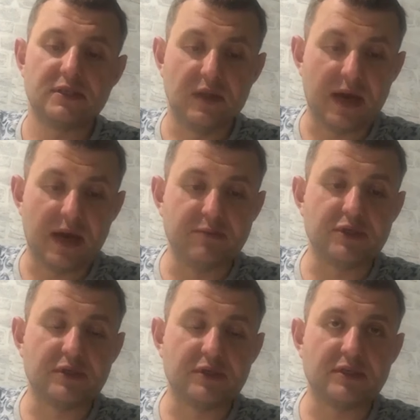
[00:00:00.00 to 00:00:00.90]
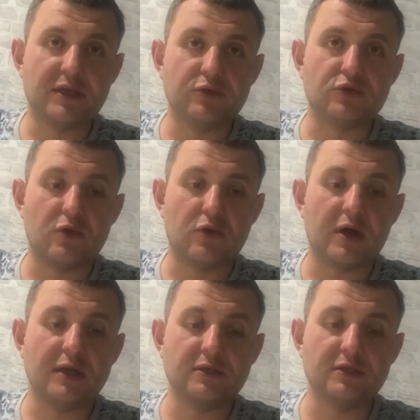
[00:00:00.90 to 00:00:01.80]
ссылаемся на статью
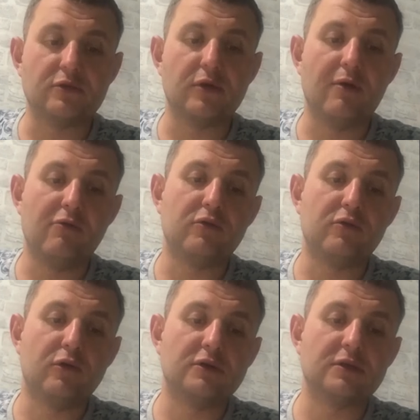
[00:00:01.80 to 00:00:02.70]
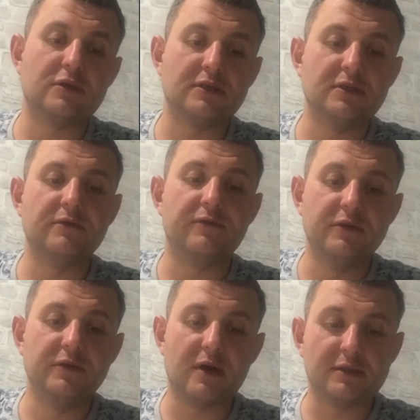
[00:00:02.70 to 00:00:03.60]
41 Трудового кодекса Российской
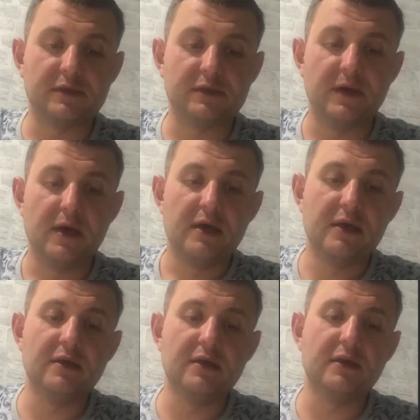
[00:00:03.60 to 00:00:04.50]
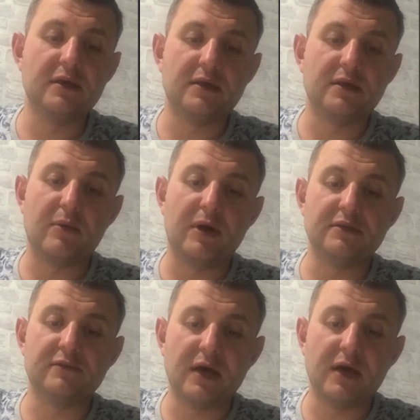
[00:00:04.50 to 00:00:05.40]
Федерации и иные
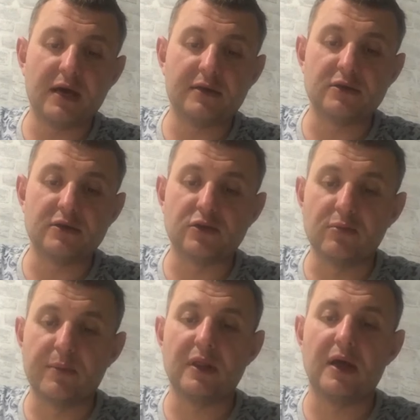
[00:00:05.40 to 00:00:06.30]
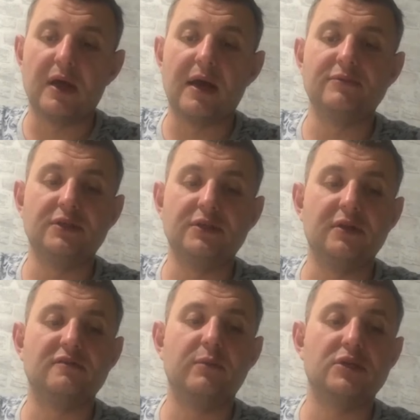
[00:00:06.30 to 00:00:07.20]
нормативные акты, что мы предлагаем
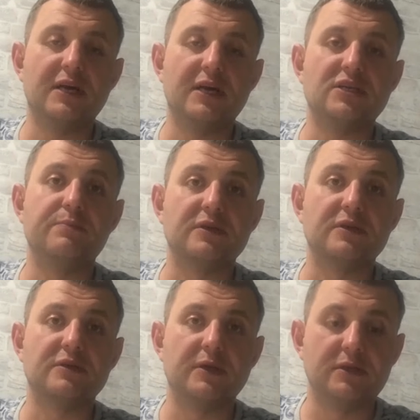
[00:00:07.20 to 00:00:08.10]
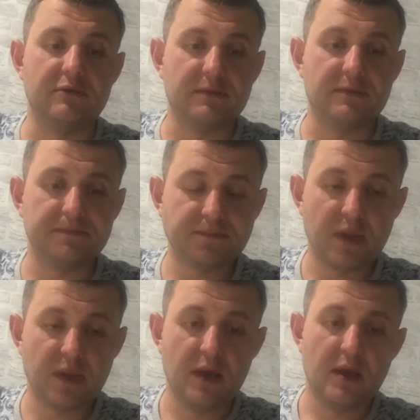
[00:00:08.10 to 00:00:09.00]
сделать в ближайшей перспективе.
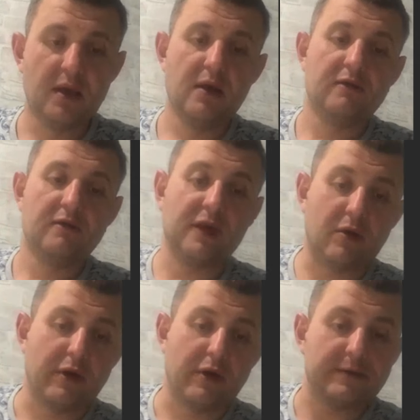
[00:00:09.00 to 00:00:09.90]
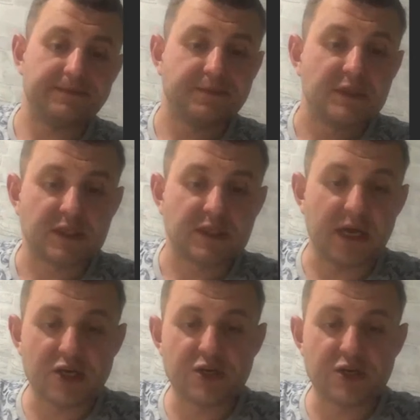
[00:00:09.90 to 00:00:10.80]
Второе. В
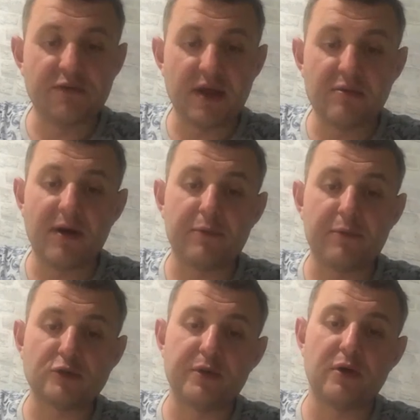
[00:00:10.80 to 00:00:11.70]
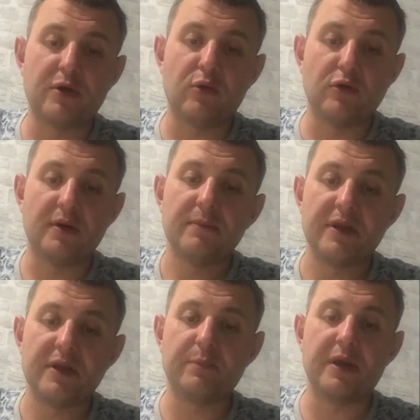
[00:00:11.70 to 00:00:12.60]
настоящее время вопрос перехода
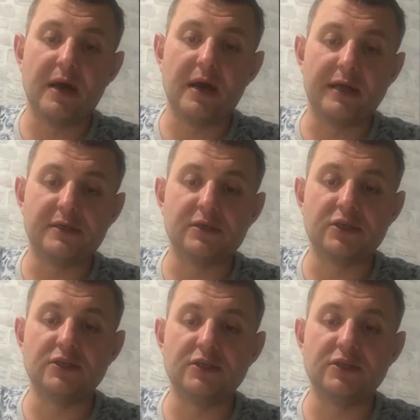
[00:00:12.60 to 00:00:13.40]
предприятия на